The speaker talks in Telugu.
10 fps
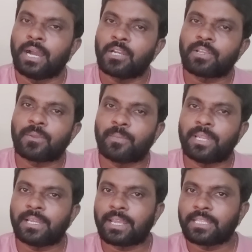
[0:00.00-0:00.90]
అటు
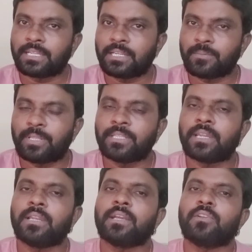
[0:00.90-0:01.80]
ఎమ్మెల్యే కేతిరెడ్డి
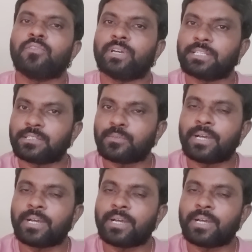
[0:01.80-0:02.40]
పెద్దారెడ్డి గారు వర్సెస్